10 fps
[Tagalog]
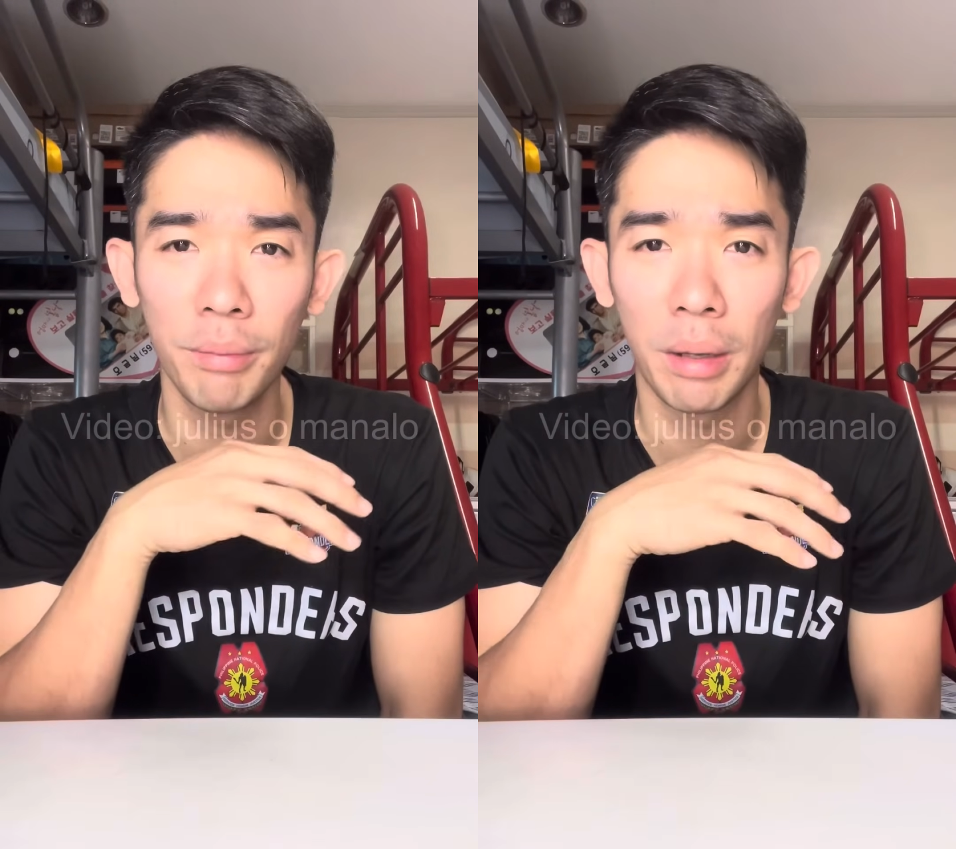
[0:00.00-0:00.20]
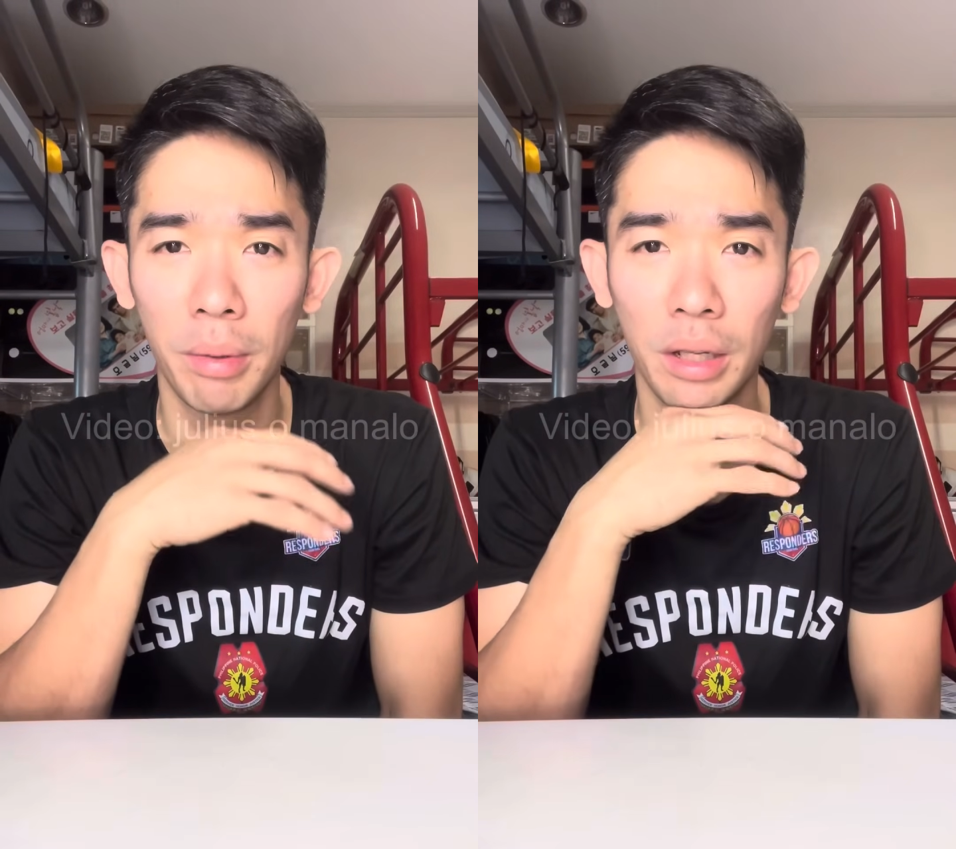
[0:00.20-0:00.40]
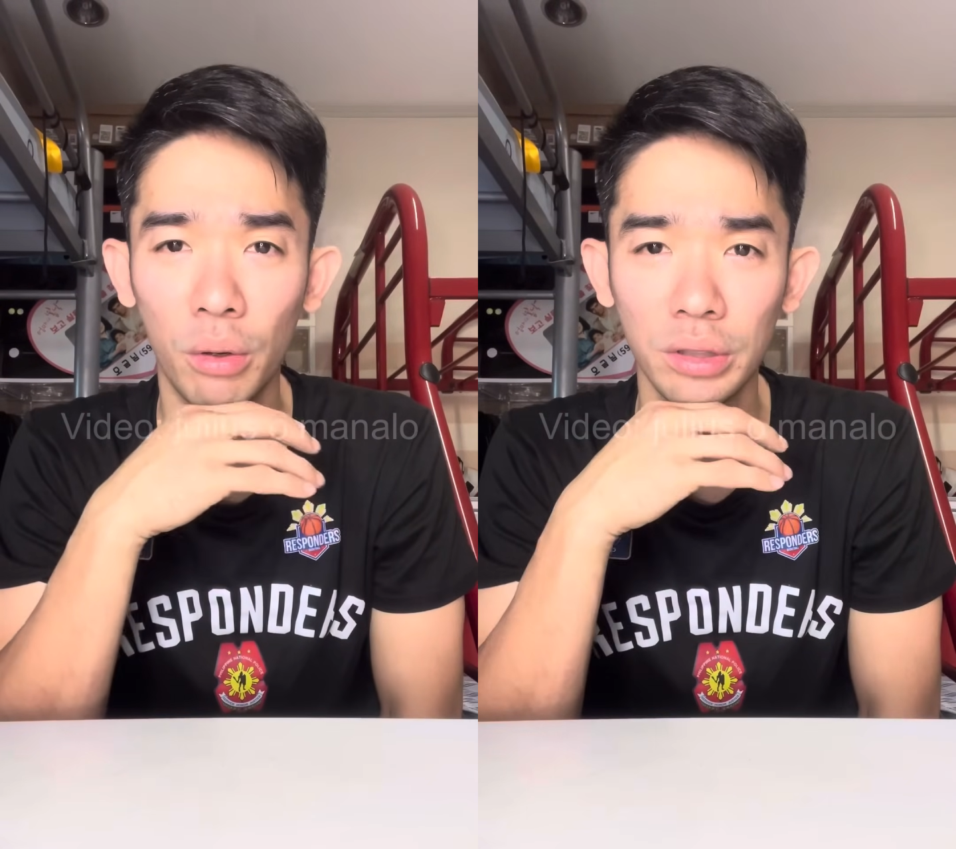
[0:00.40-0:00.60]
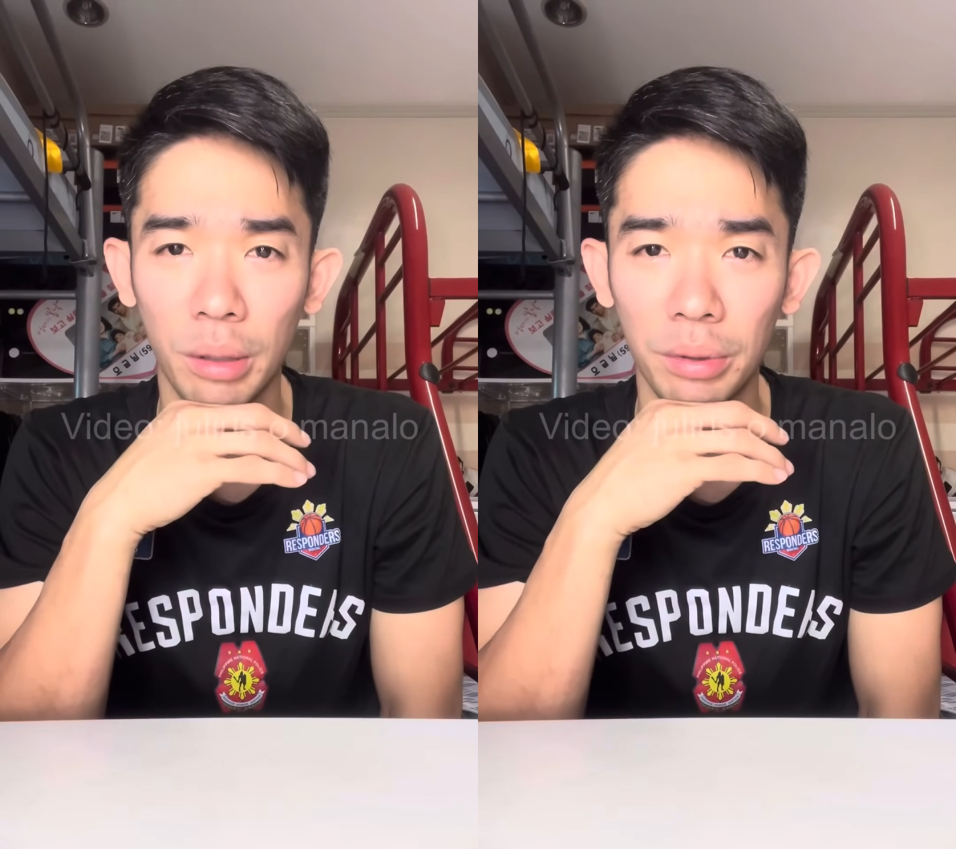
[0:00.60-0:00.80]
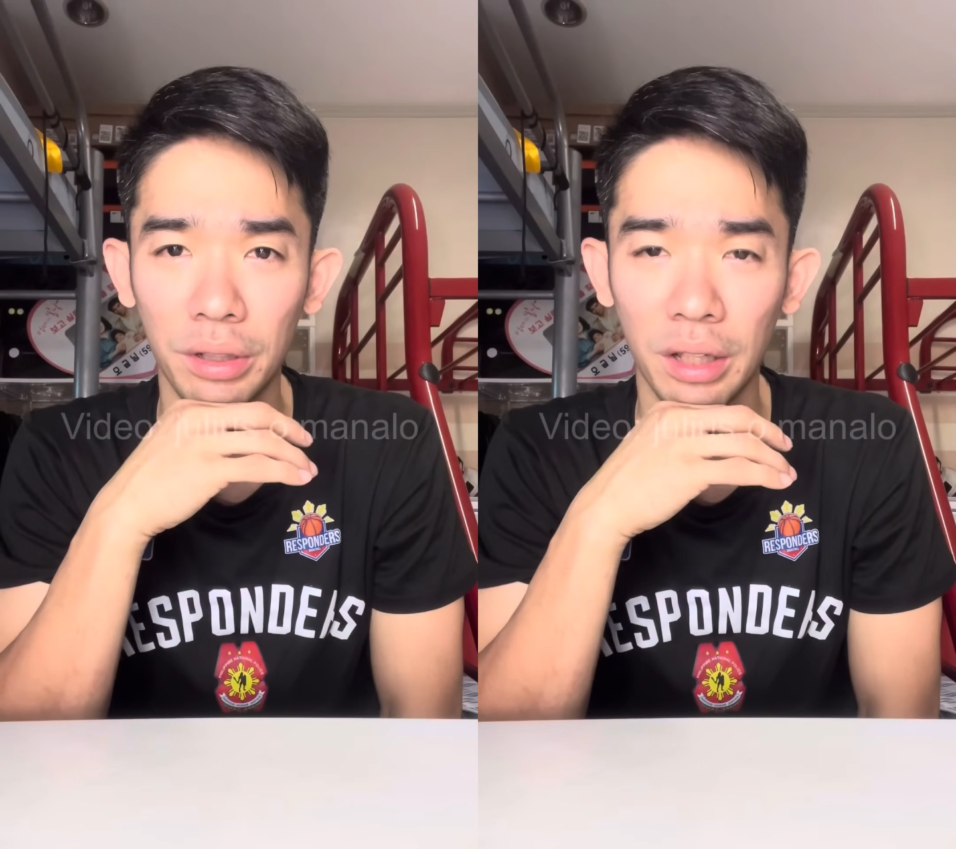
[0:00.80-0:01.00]
Babalik ako,
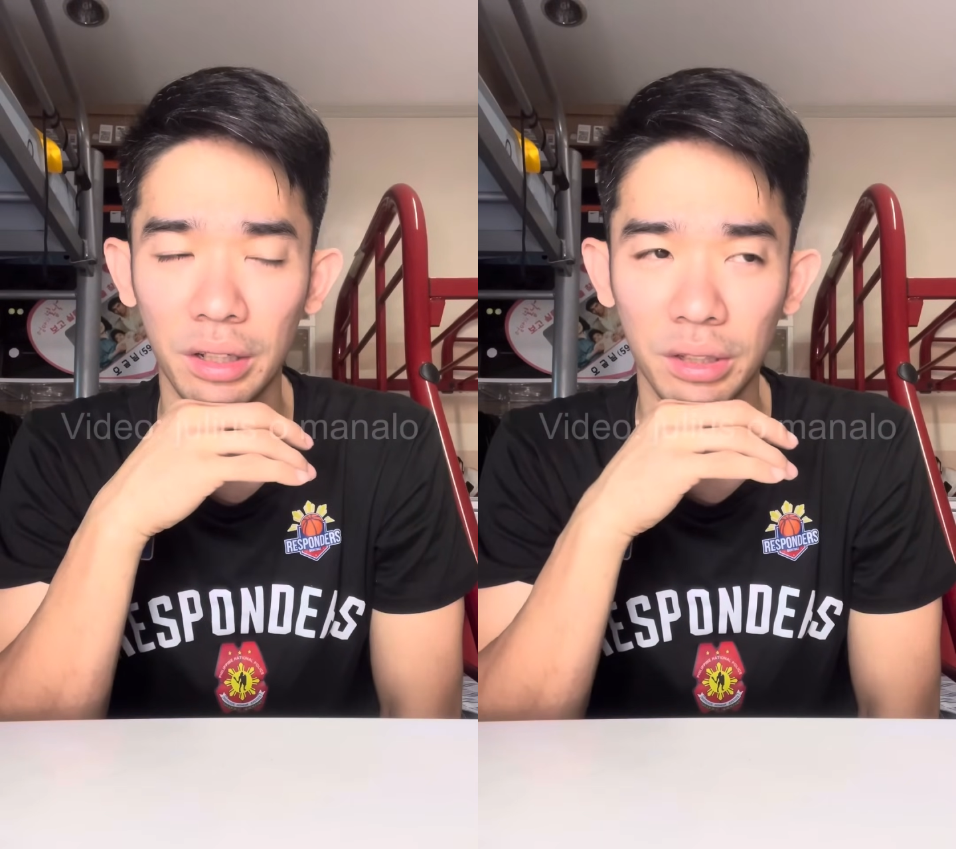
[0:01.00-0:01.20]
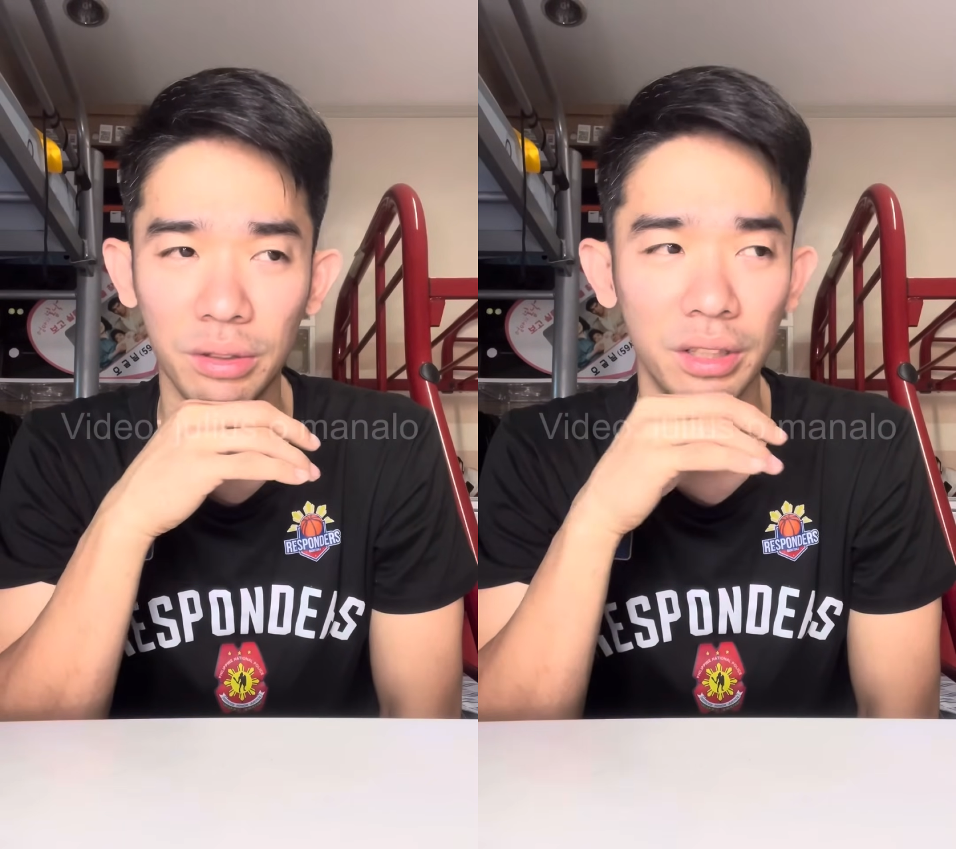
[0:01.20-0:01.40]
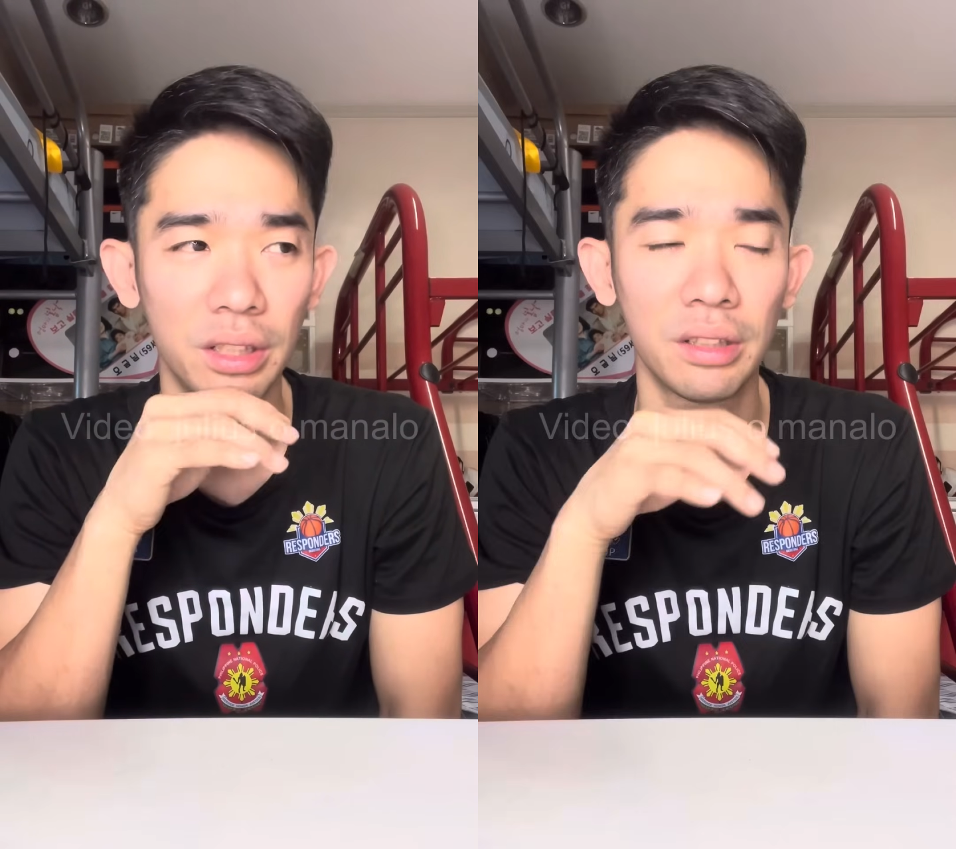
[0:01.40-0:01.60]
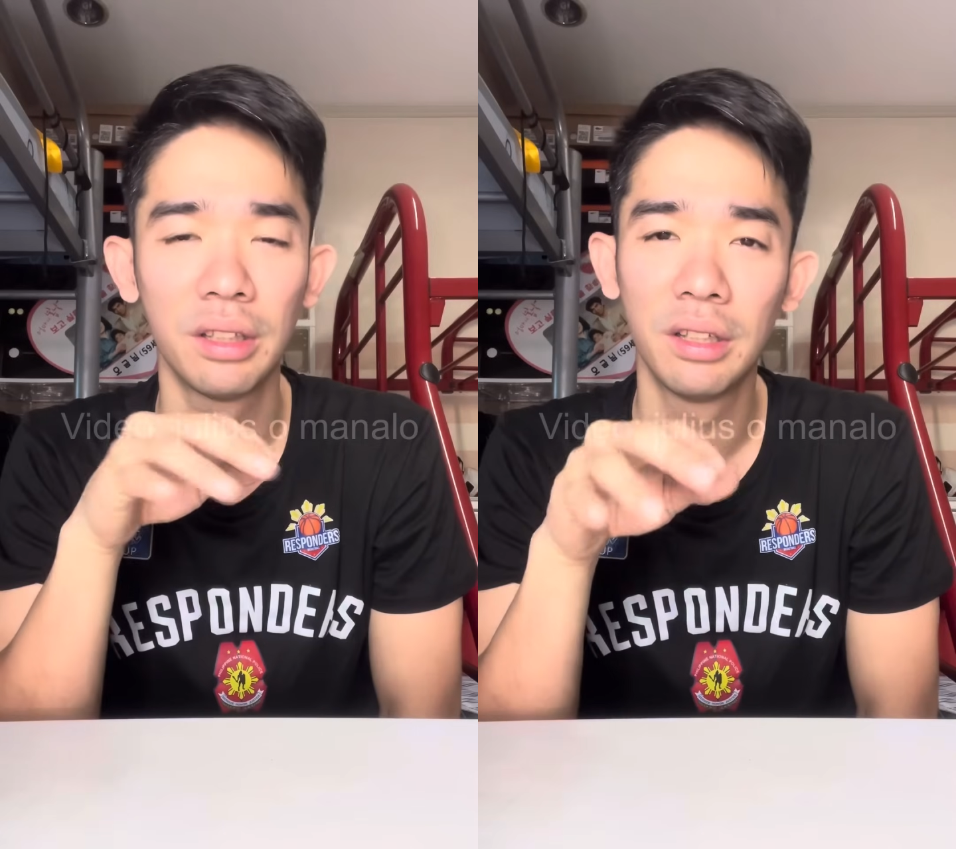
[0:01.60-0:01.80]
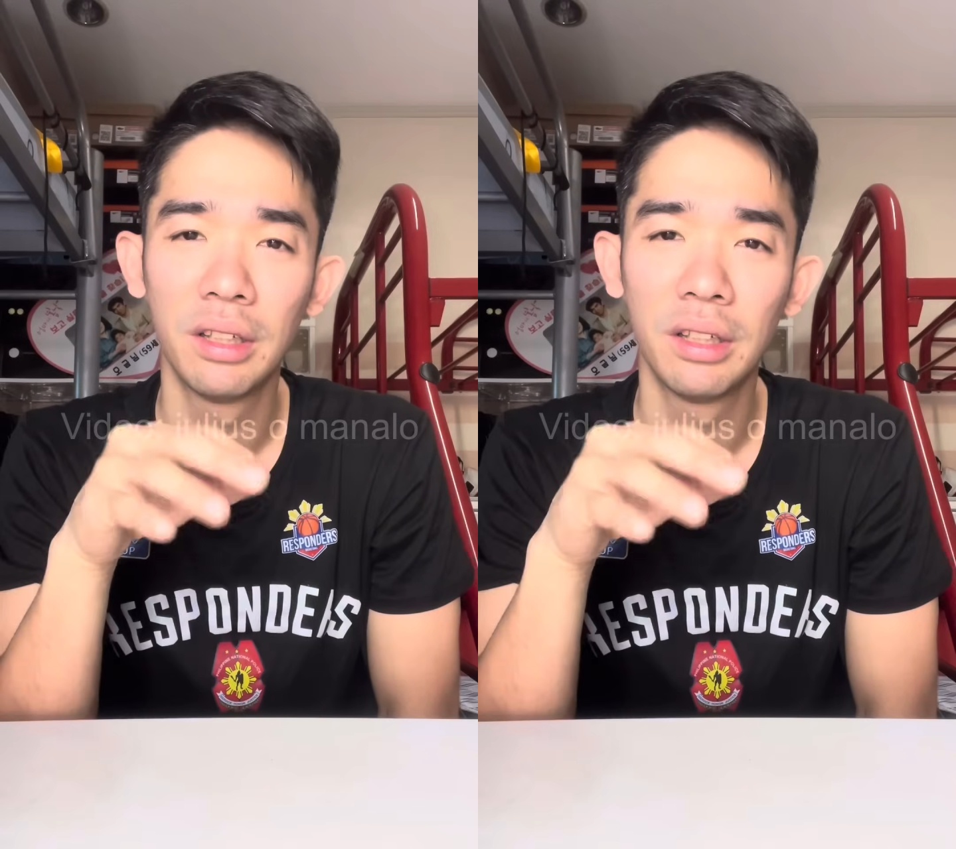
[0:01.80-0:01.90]
sabi ng nanay ko, ganyan.